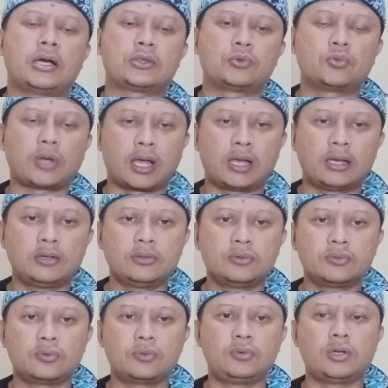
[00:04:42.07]

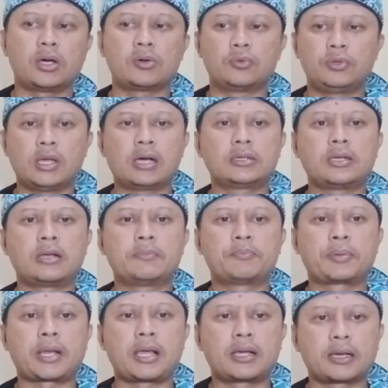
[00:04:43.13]
aturan, undang-undang,
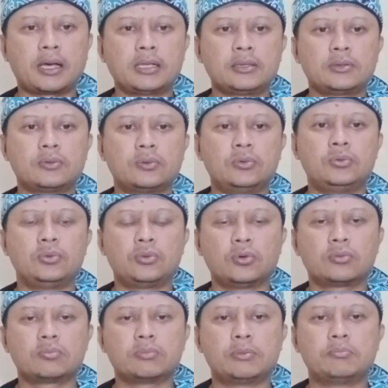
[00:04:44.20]
dan perangkat
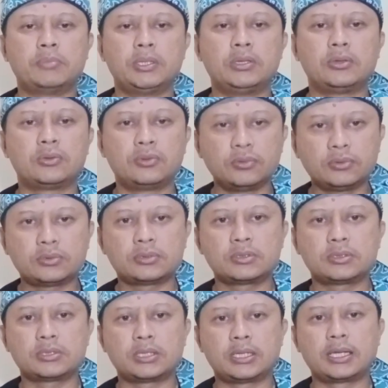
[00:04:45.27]
untuk
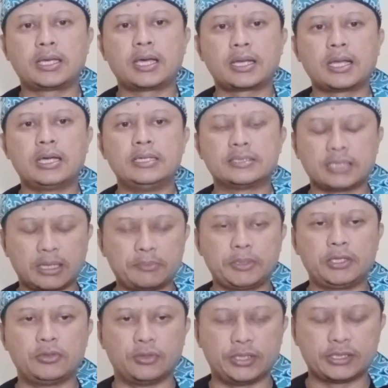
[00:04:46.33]
membentuk negara
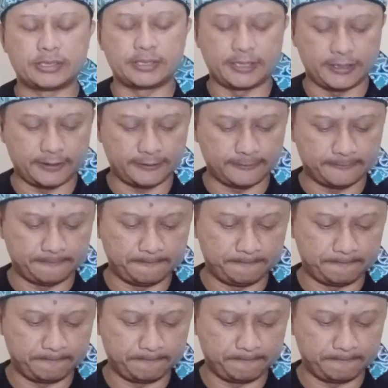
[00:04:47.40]
Islam Indonesia.